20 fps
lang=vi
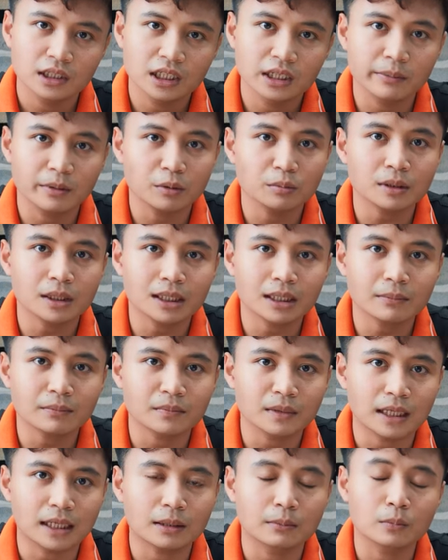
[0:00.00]
khi mà chúng ta lắp
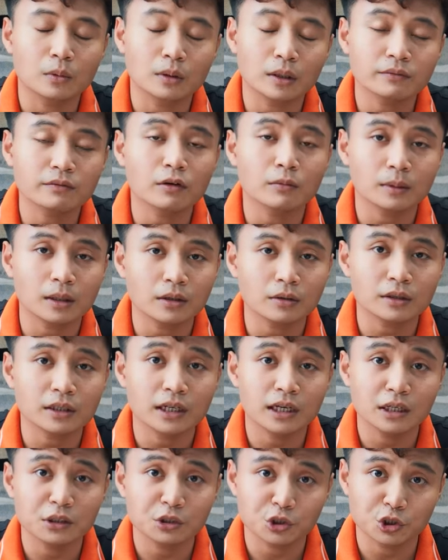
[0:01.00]
đặt một cái phòng
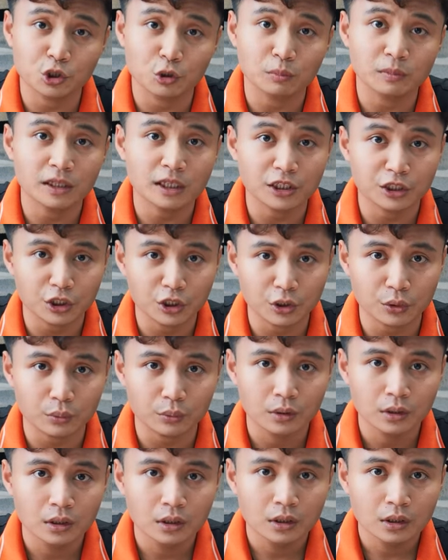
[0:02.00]
karaoke sử dụng khá là nhiều.
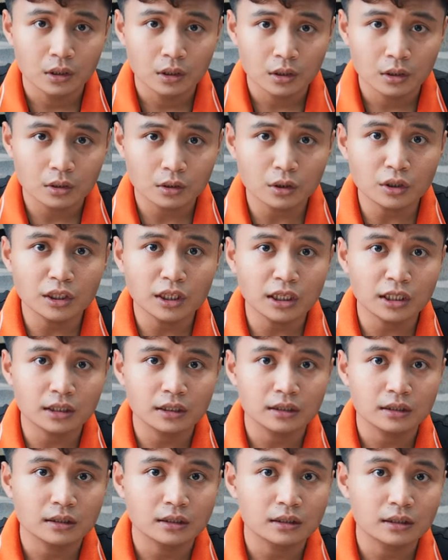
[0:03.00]
Tuy nhiên,
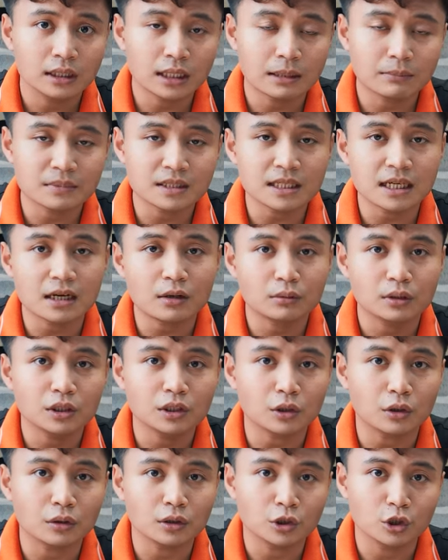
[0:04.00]
làm sao để
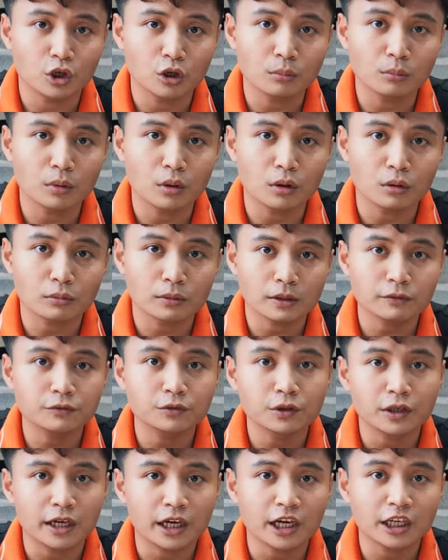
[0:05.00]
chọn lựa một cái
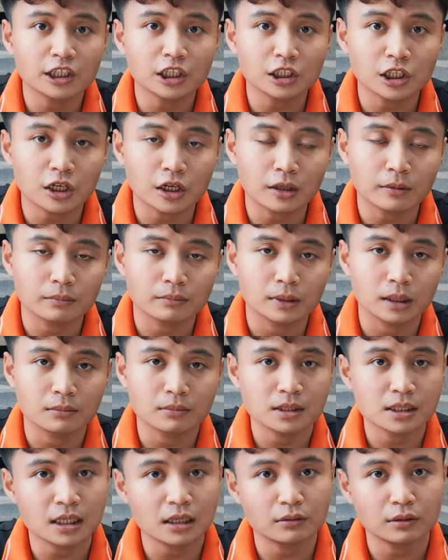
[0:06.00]
phương án thích hợp,
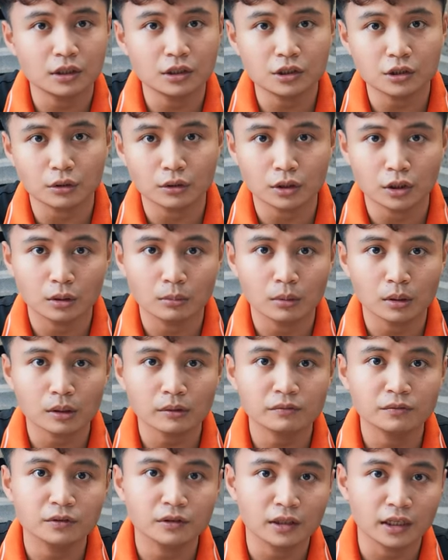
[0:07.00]
làm sao để chọn lựa một
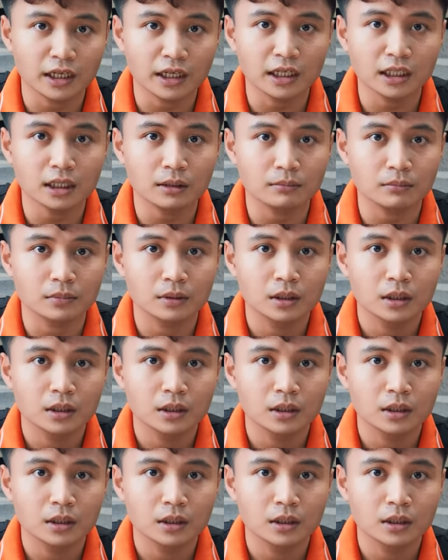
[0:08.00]
cái phương án làm